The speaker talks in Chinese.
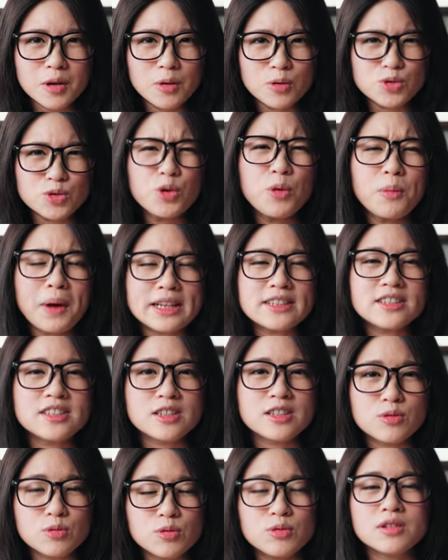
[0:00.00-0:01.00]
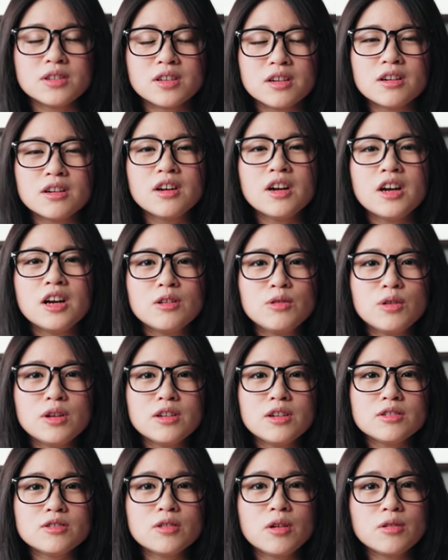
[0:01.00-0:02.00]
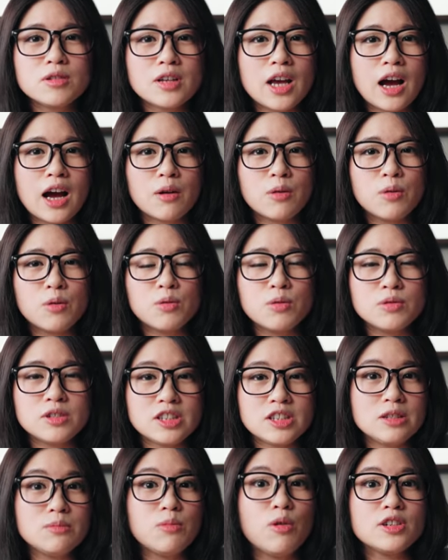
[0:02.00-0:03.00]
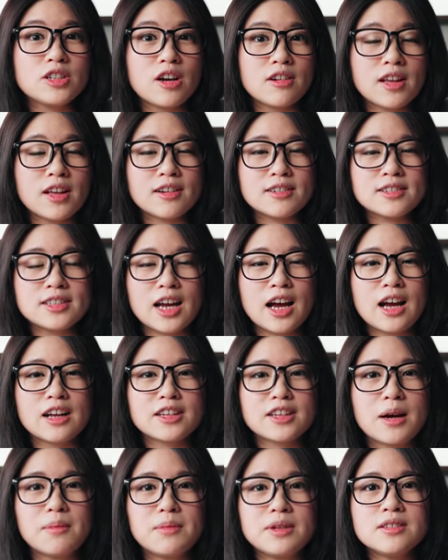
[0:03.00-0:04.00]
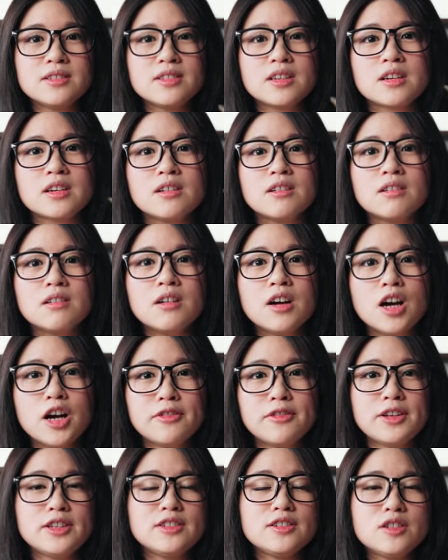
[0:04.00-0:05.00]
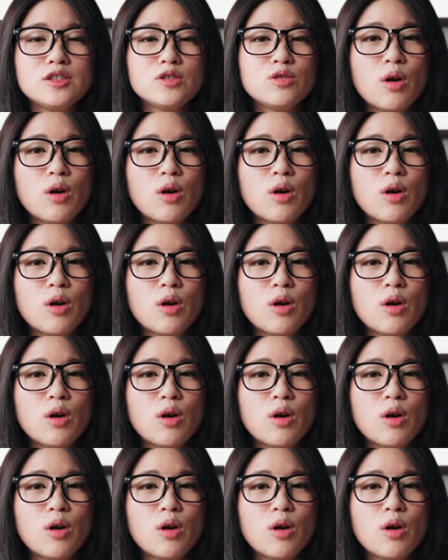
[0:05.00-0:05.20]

我觉得我蛮幸运的，因为那时候雅虎奇摩小当家他们这个粉丝